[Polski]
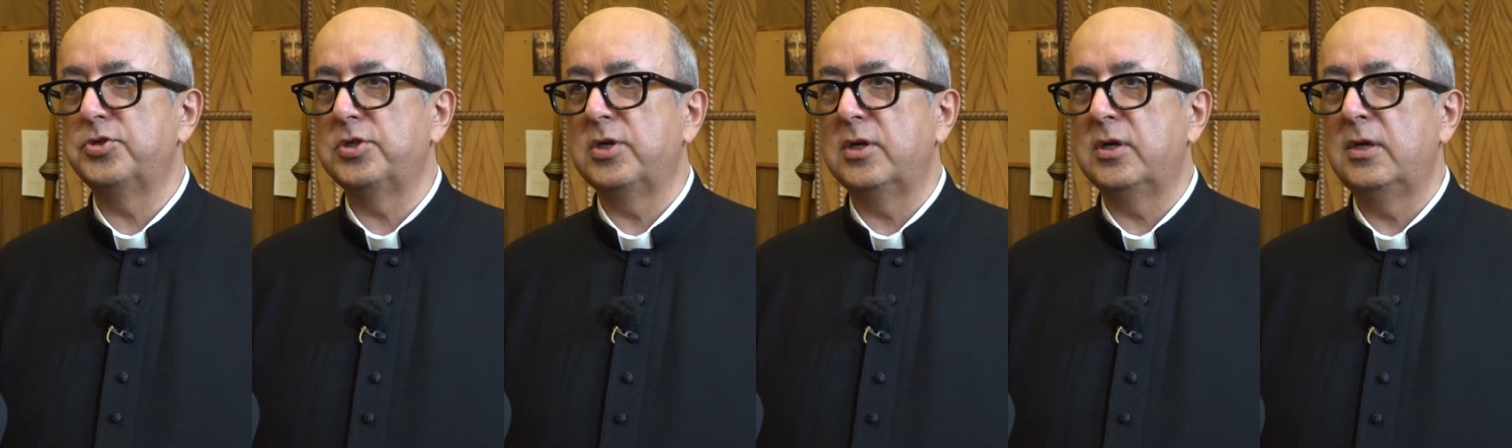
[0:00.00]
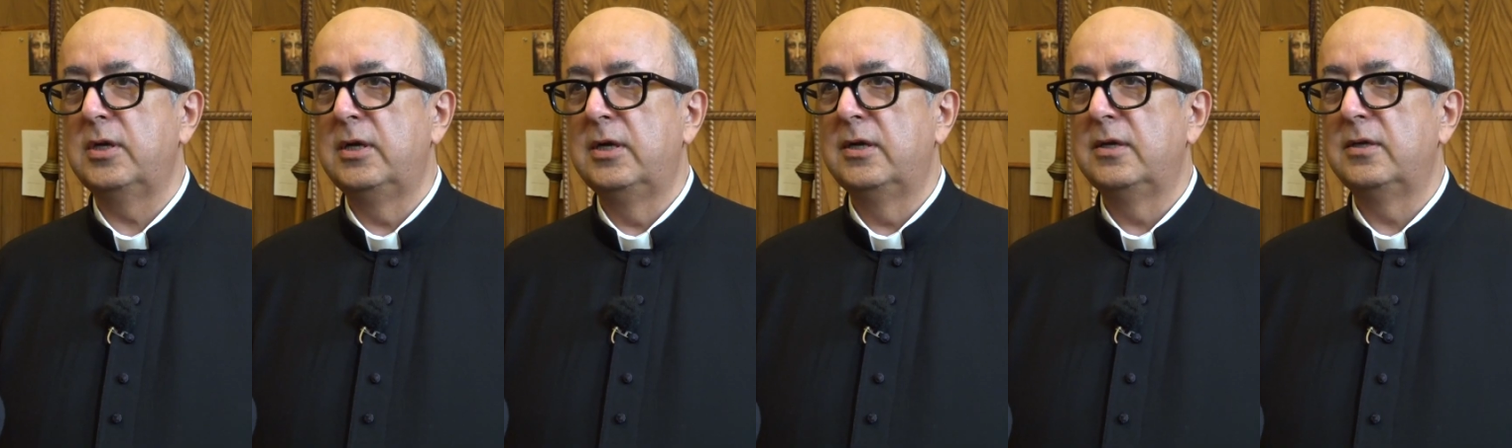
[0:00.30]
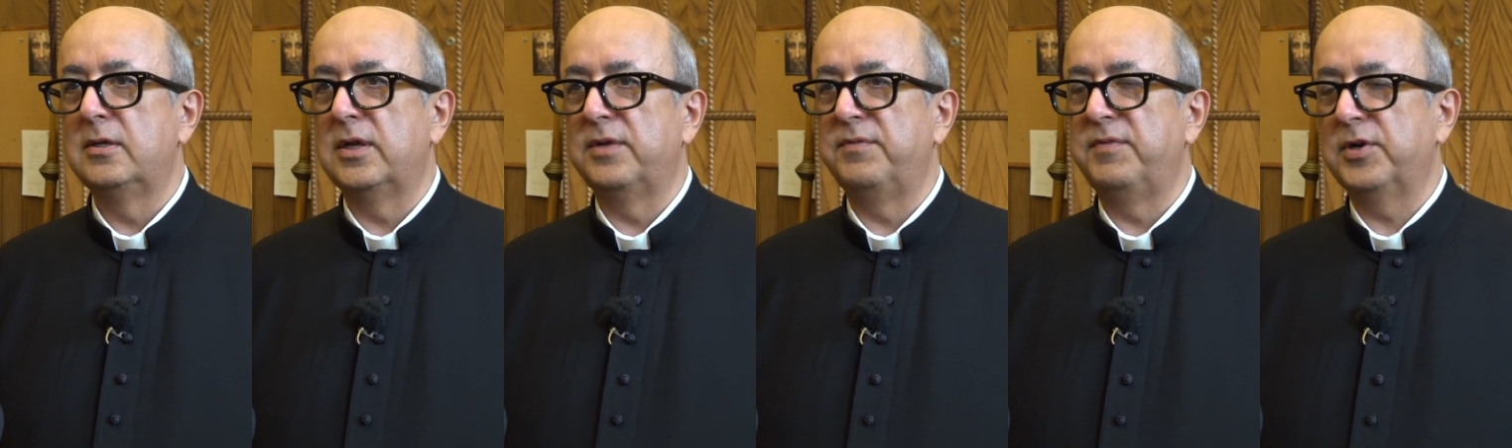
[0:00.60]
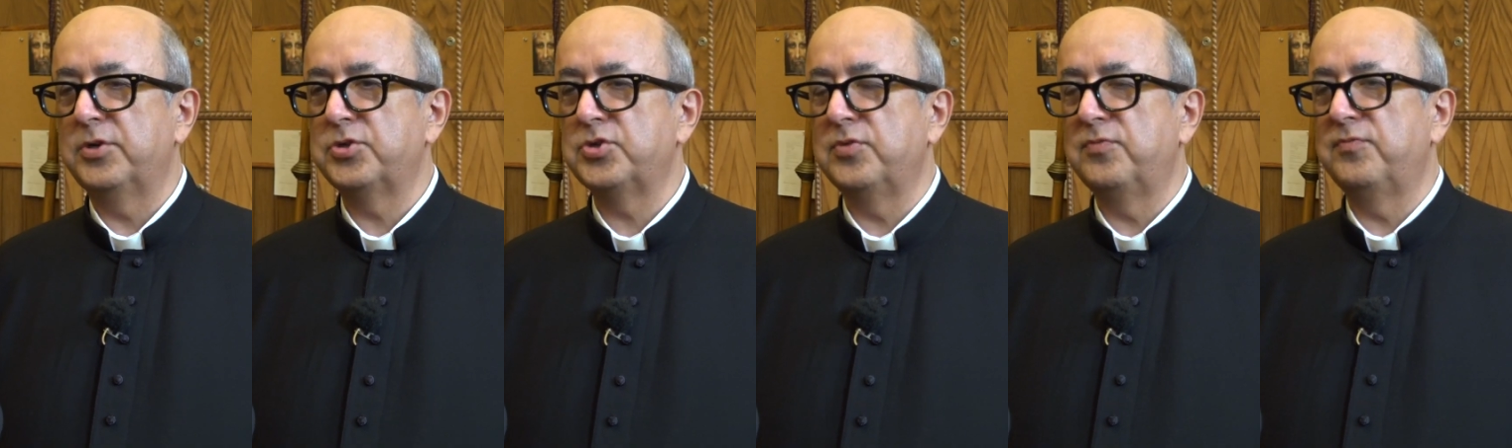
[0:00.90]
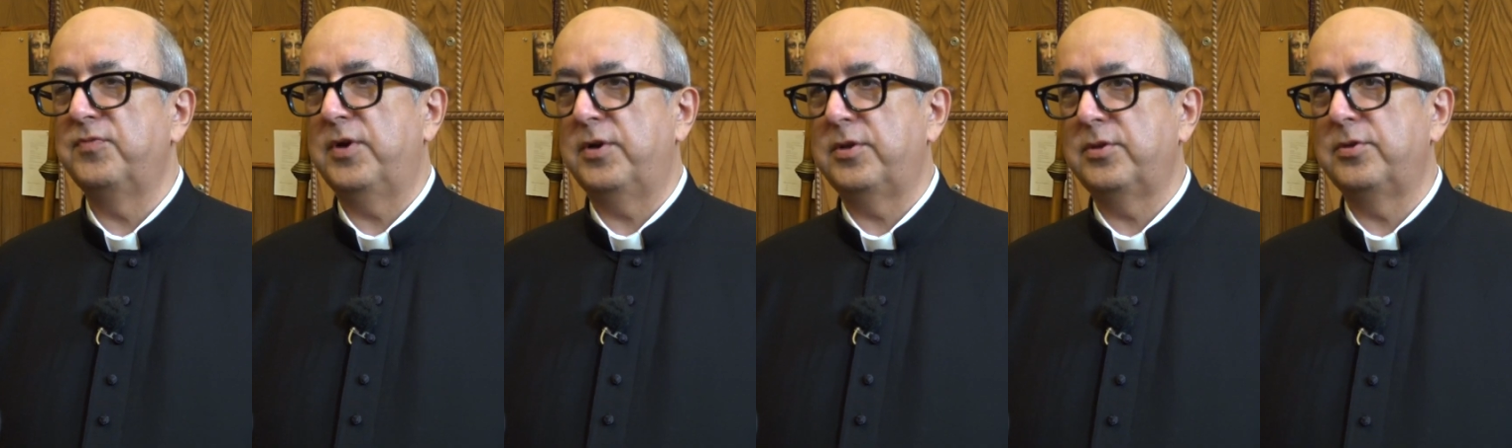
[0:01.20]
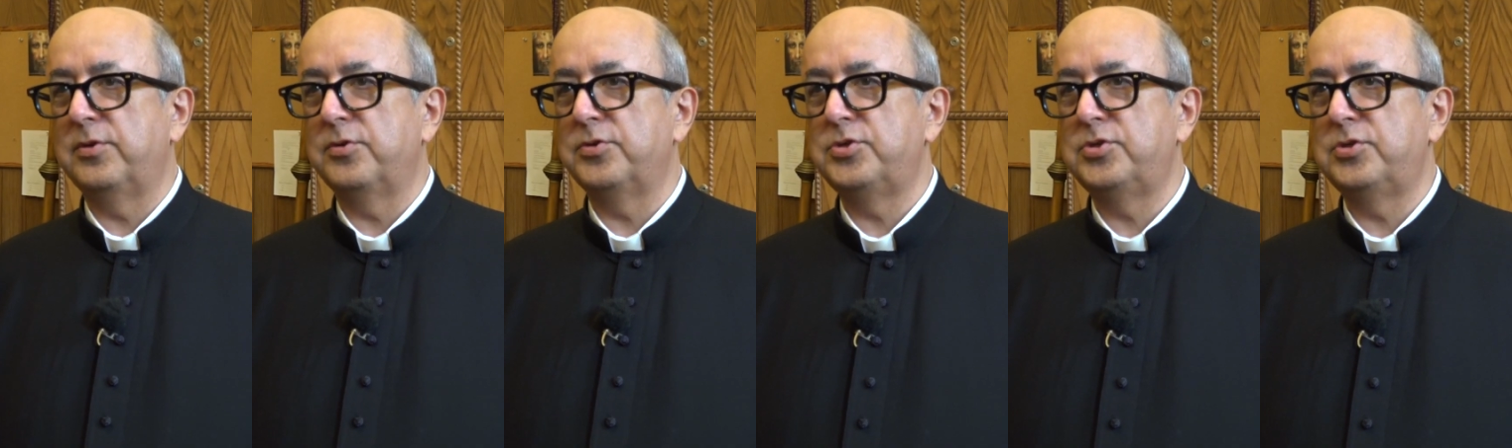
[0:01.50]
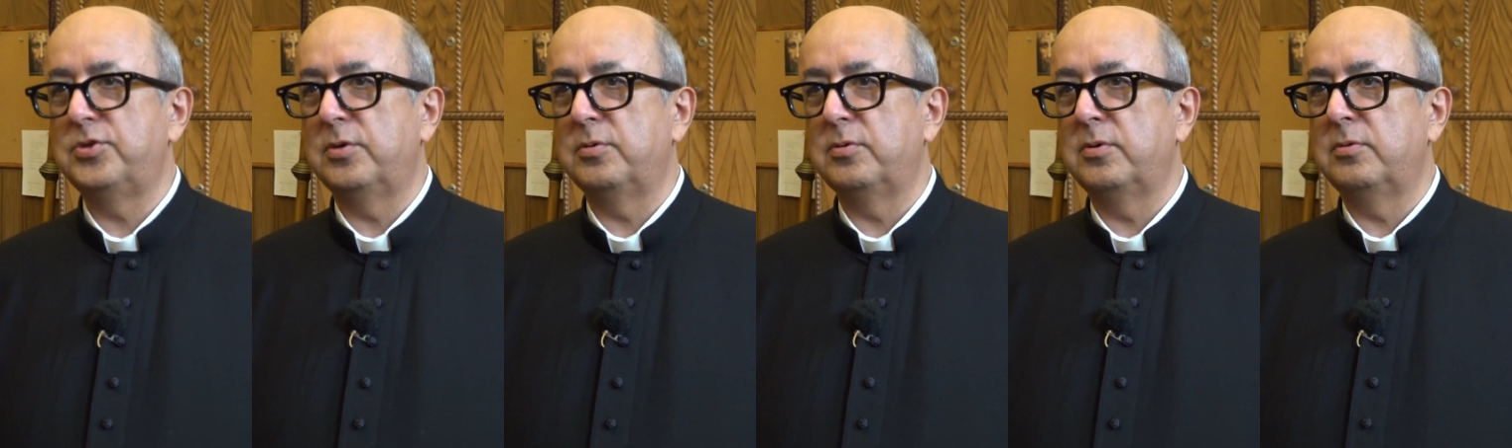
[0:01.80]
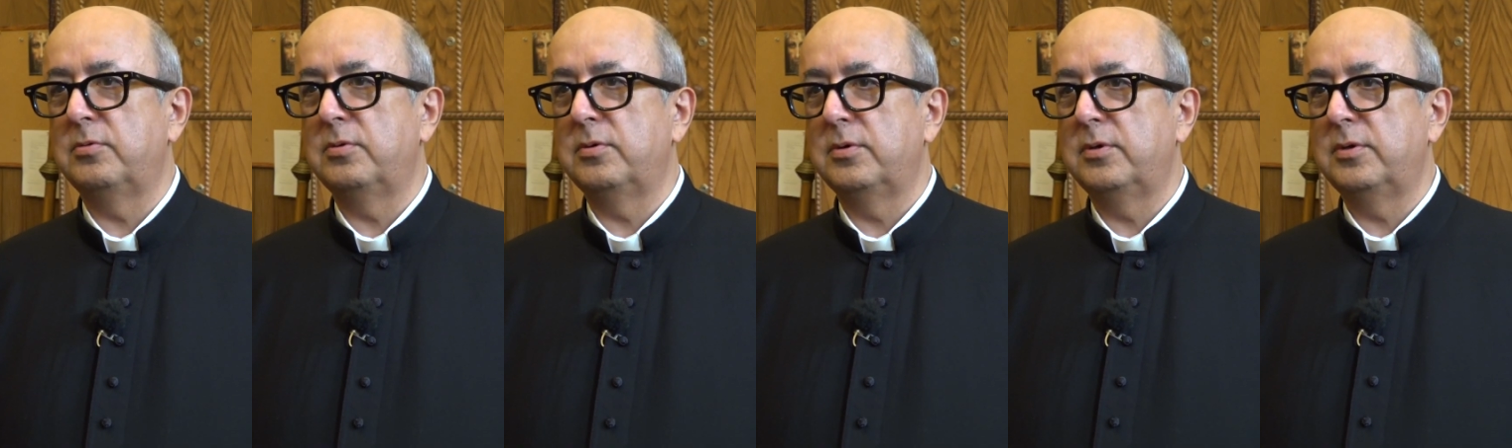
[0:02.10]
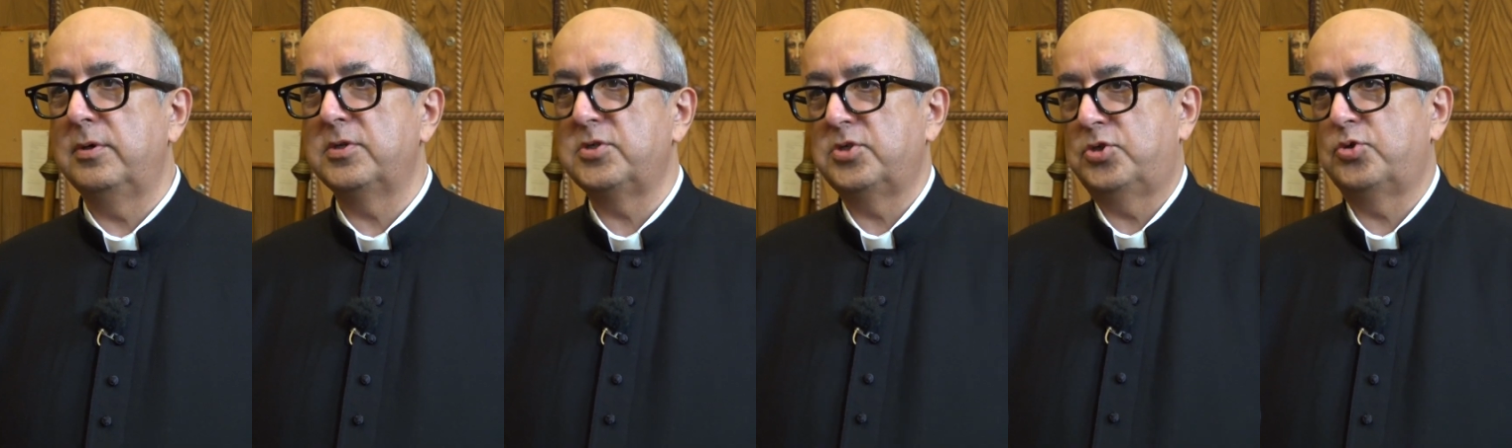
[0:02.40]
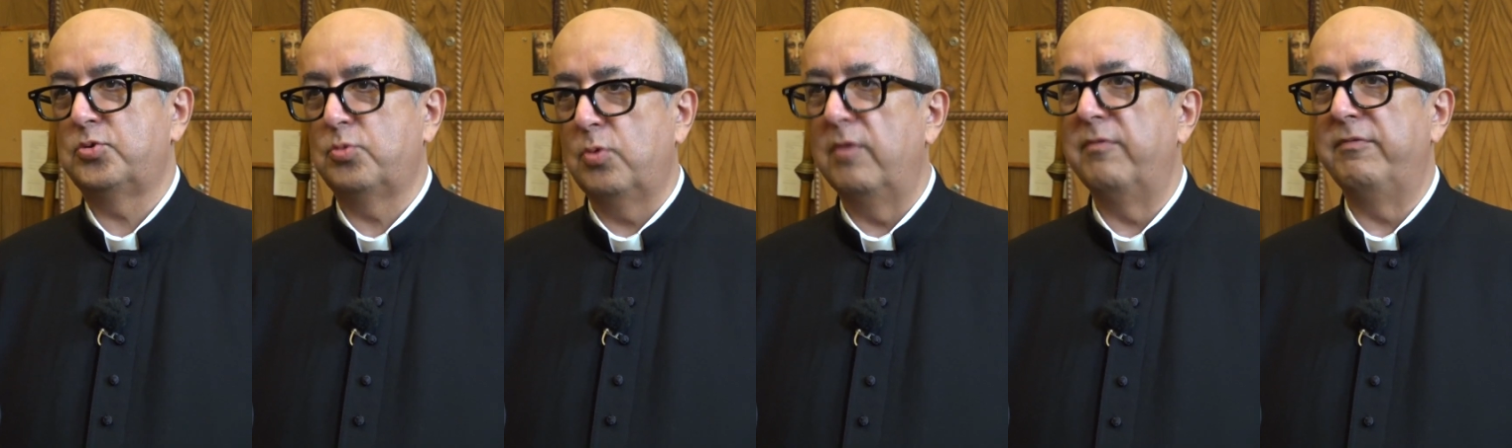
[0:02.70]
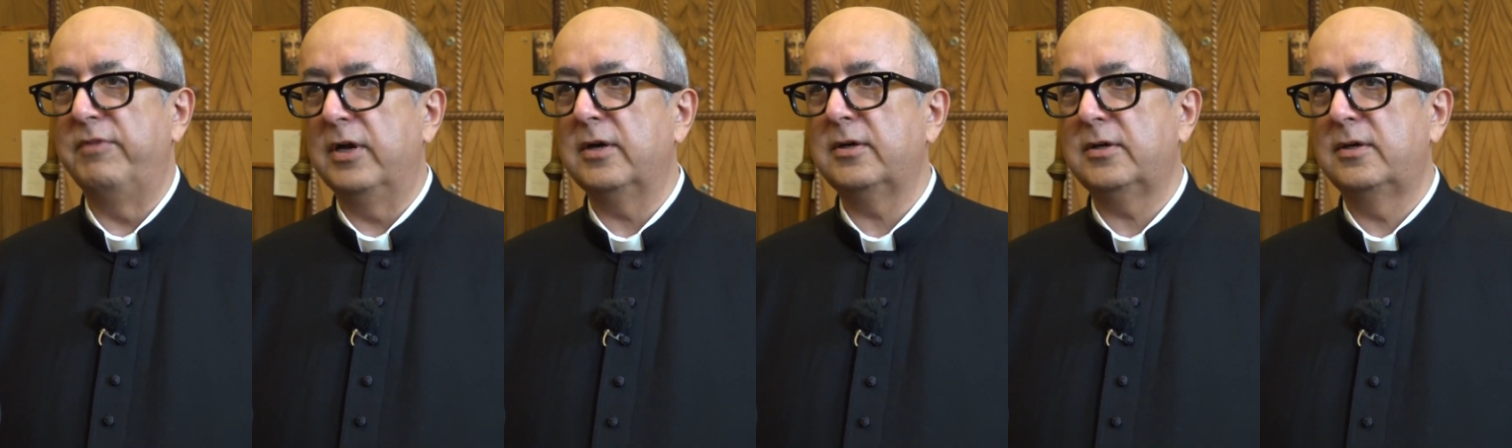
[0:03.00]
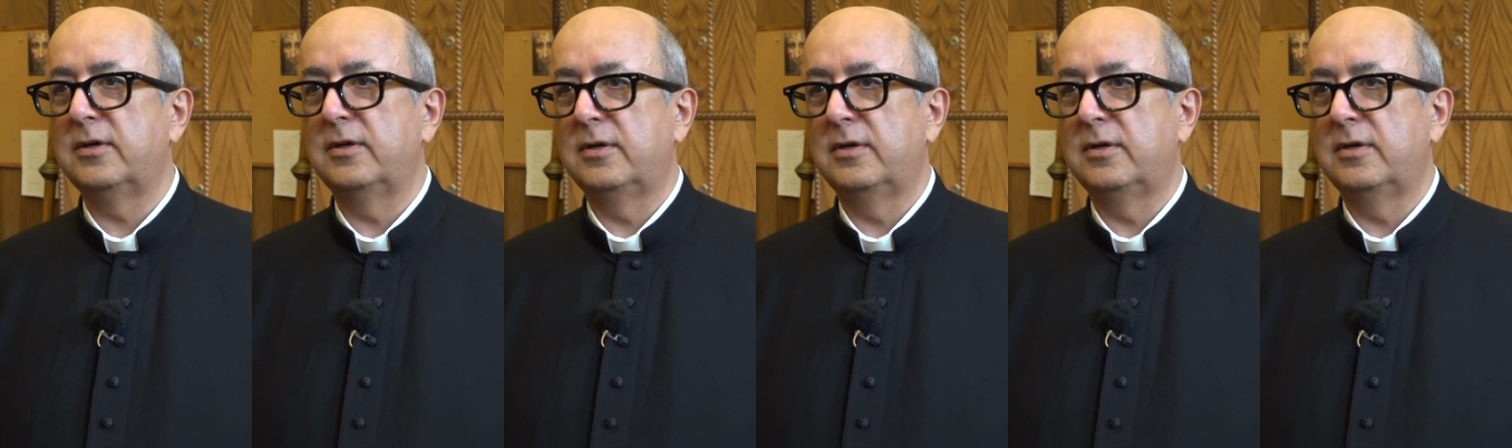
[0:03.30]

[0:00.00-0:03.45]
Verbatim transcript: że największą wartością jest człowiek.